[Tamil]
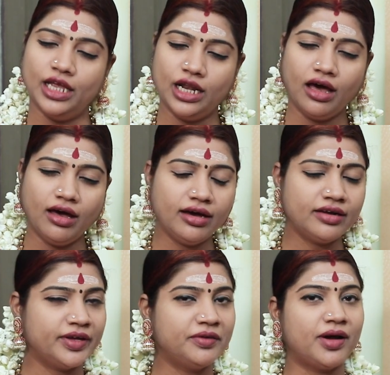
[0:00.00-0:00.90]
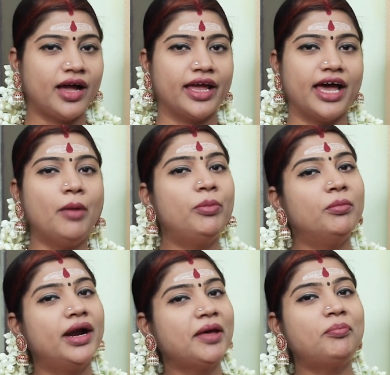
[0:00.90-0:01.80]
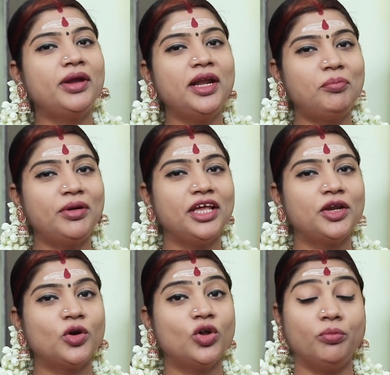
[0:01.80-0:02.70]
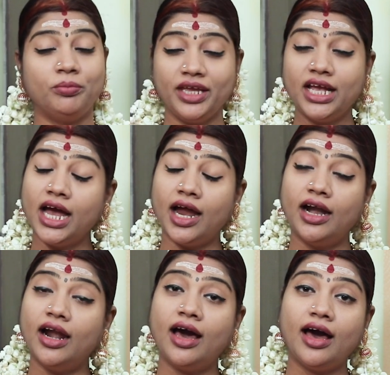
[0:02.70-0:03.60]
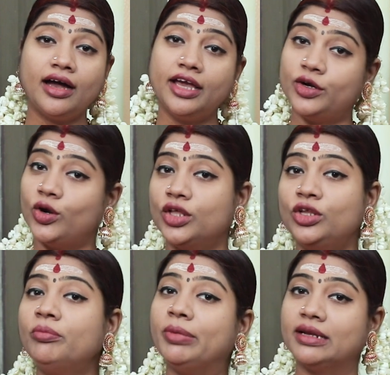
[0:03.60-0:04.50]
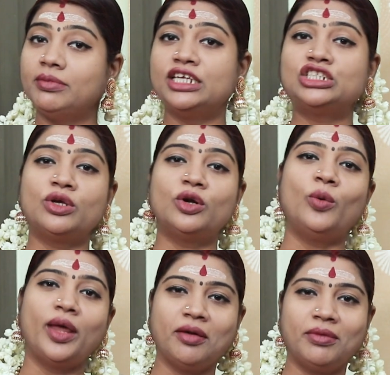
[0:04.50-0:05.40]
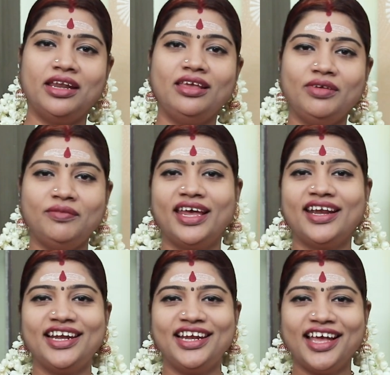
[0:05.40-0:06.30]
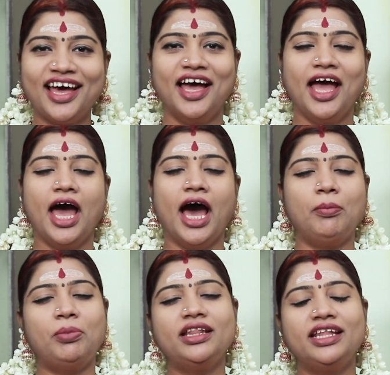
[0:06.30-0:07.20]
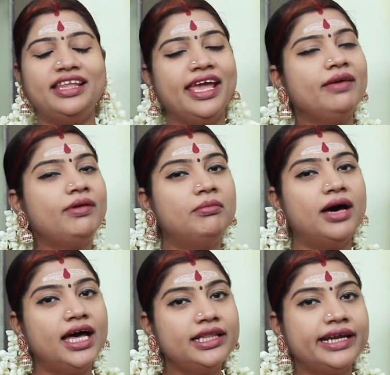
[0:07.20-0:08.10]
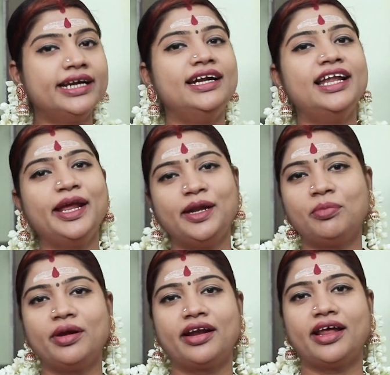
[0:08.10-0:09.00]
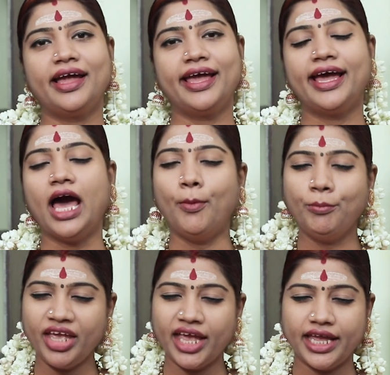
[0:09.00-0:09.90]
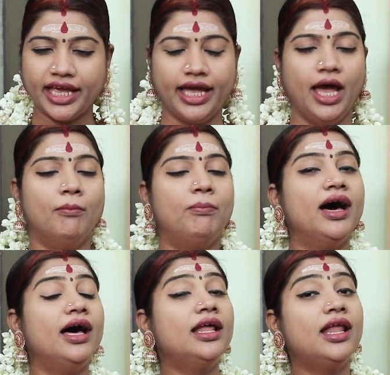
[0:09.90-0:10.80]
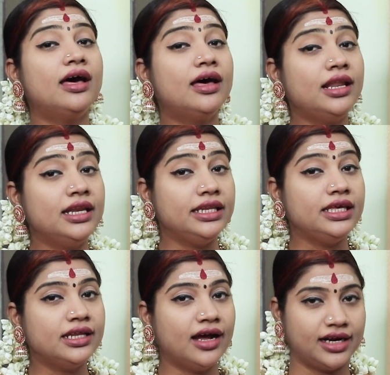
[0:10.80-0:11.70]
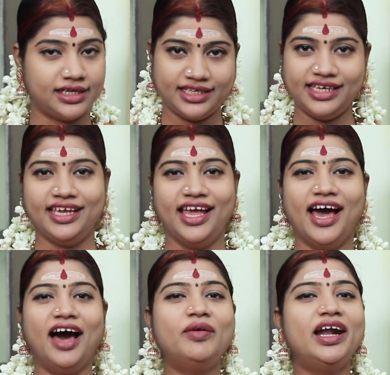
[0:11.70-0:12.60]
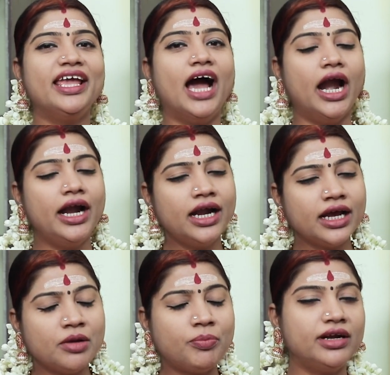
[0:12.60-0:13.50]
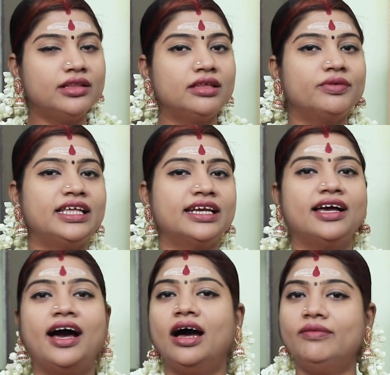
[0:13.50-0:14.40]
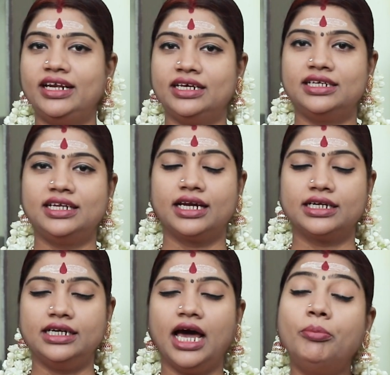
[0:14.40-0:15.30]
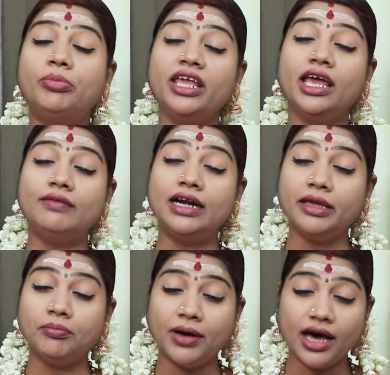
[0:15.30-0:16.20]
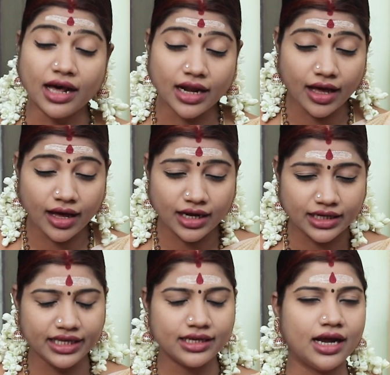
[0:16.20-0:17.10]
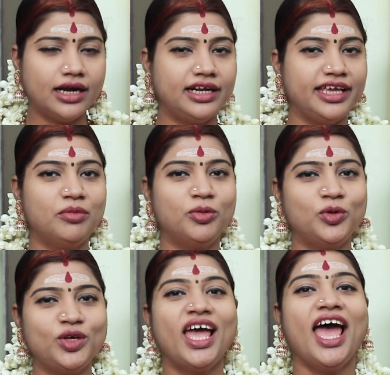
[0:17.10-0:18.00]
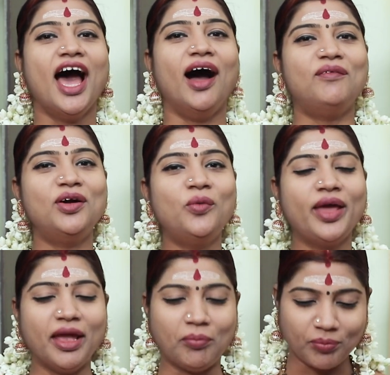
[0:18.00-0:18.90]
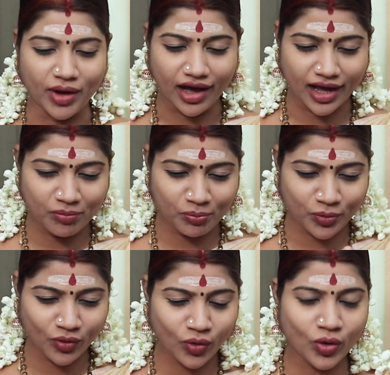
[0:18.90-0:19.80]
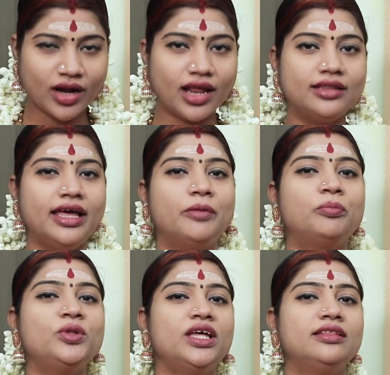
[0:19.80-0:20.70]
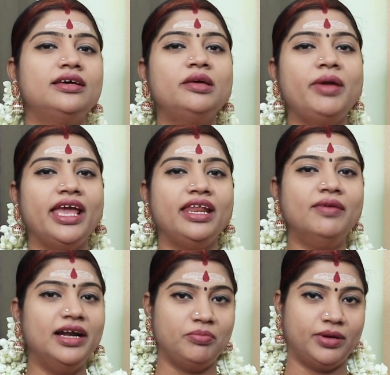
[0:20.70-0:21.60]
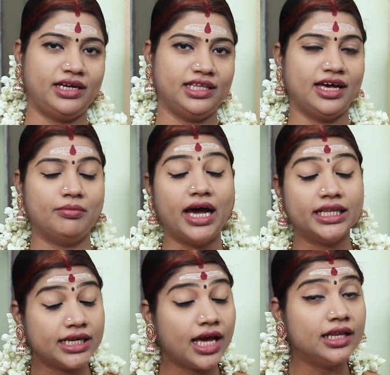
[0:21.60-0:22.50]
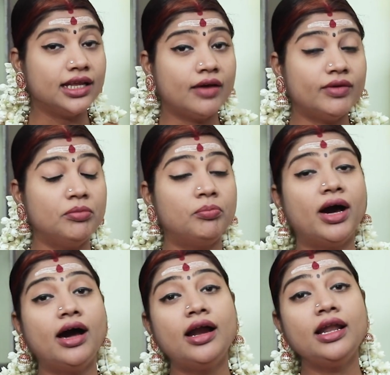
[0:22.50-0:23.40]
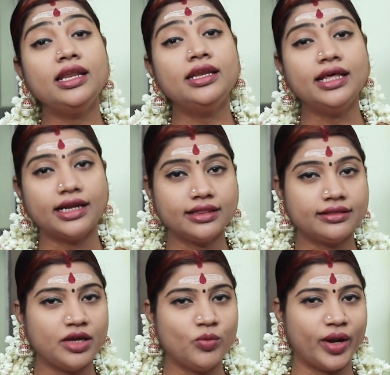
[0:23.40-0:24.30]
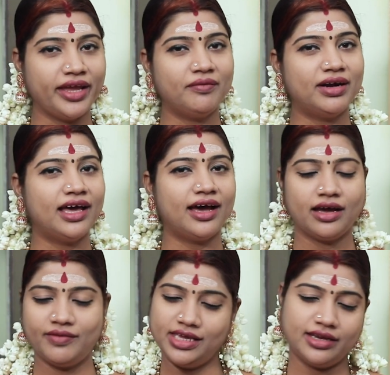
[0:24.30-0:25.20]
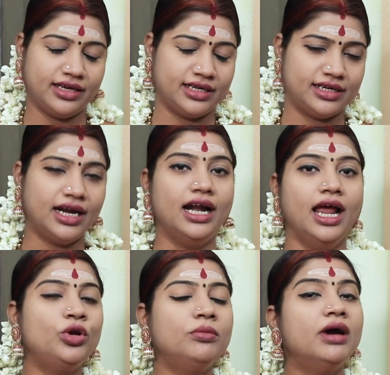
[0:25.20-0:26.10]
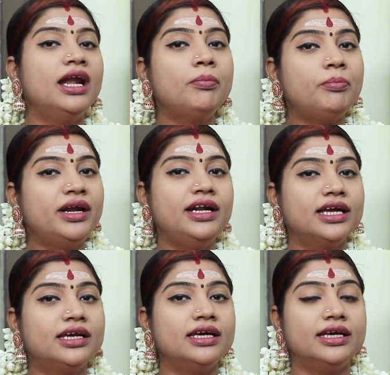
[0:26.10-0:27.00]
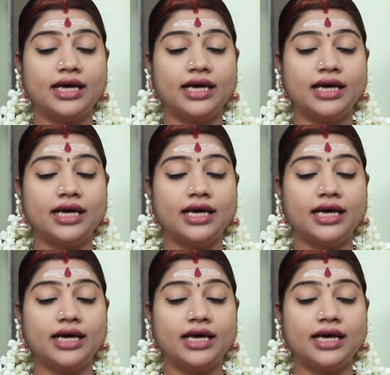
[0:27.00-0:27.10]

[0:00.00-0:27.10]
எல்லாரும் வருவாங்க அப்போ மணப்பெண் எப்படி இருக்கணும் மிக அழகாக இருக்கணும் அதிலும் பரமேஸ்வரனுடைய மனைவி வேற இல்லையா அப்போ இந்த தேவ மாதர்கள்லாம் என்ன பண்ணுறாங்க அம்பிகையை பாலால் நீராட்டி அவளை அழகுபடுத்துவதற்காக வருகின்றார்கள் அப்படி அவளை பாலால் நீராட்டிய போது அவளுடைய பால் போன்ற அந்த அற்புத திருமேனி வெளிப்பட்டதாம் அதனால் தான் அவள் பாலின் நிறத்தை உடையவளாகவே இருக்கின்றாள் ஒரு மணப்பெண்ணுக்கு